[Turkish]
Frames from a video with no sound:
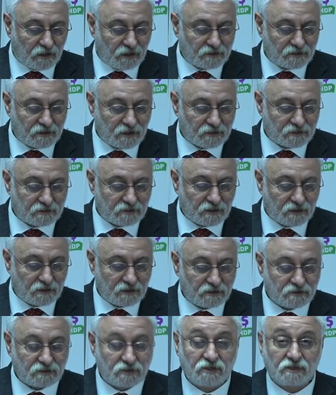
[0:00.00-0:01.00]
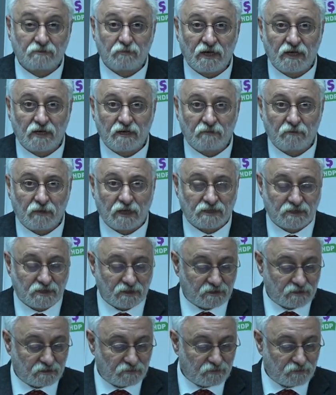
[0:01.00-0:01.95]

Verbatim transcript: ardı ardına çıkmaya başladı.